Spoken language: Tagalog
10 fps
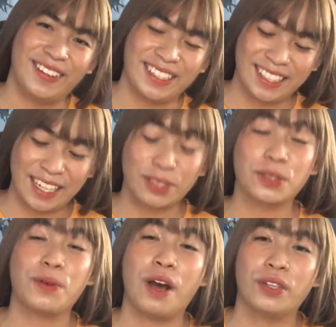Kasi nga
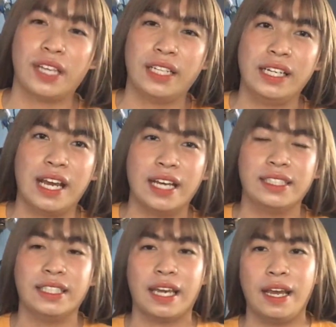natutuwa ako sa kanila
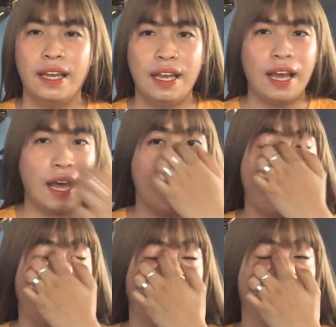kasi nga
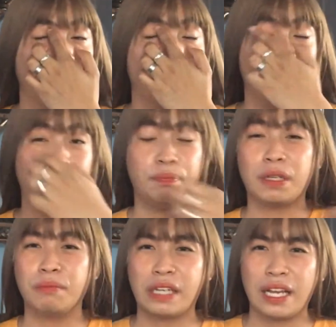um,
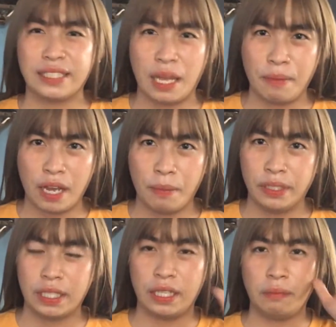pag magkakasama
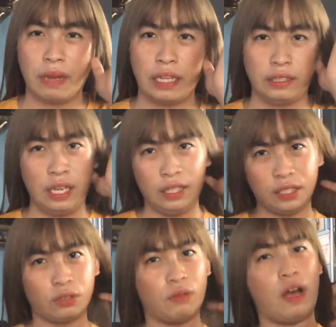kami sa ribat,
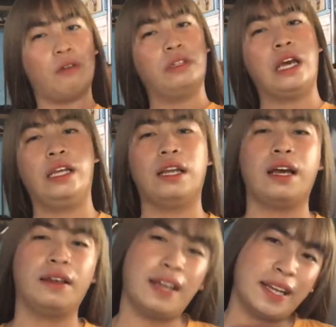natutuwa ako dahil
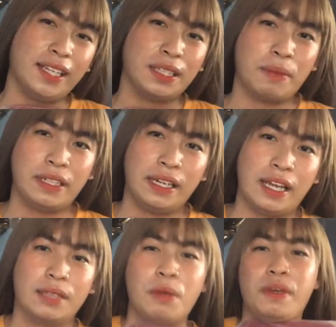uh, ang galing naman
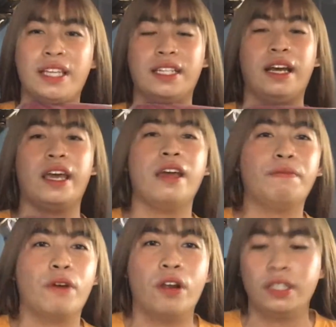nila. Nagbibigay silang
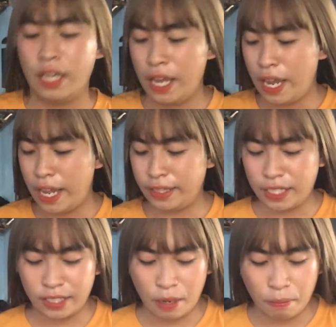effort and
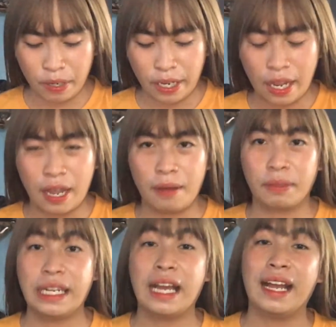then syempre um,
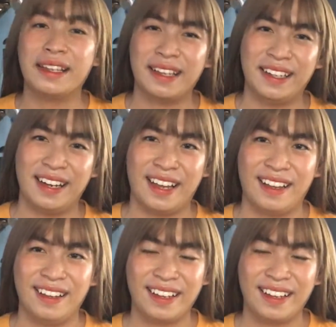ginagalingan nila.